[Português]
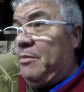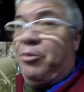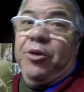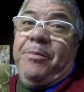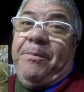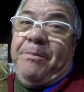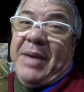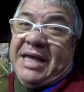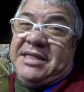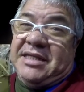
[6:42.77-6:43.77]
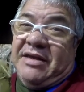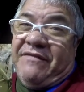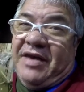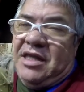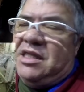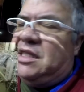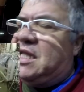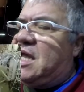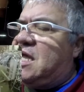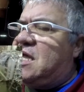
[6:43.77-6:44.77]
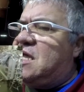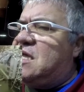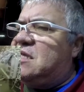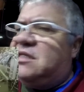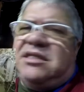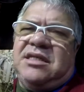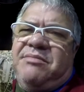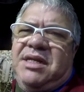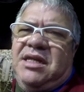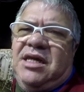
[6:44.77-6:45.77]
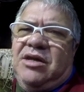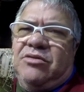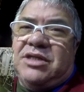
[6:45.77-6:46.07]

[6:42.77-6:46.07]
Por peça, velho. Nossa, menino.